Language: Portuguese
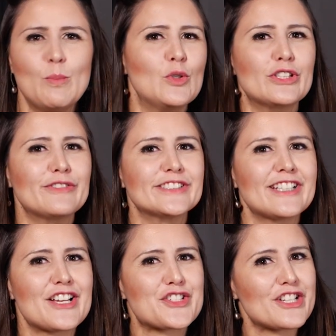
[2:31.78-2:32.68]
Uma outra
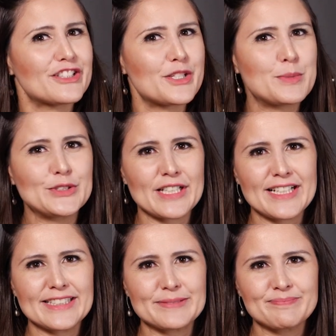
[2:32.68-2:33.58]
vantagem é a
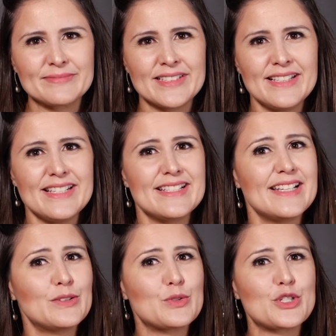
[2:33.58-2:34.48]
tributária,
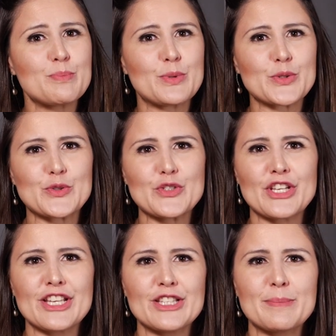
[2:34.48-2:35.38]
isento de imposto de
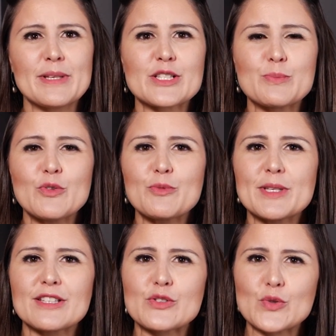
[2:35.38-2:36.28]
renda pelas
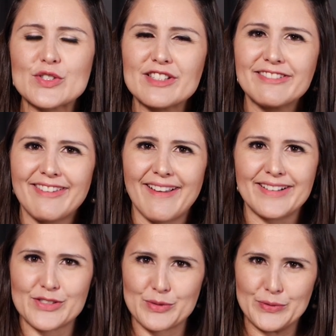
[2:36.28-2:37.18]
movimentações
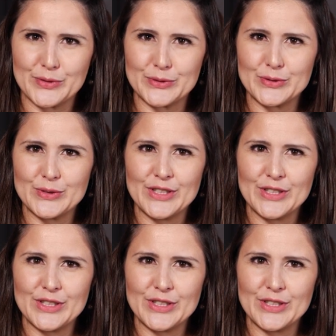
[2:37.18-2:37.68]
internas do fundo.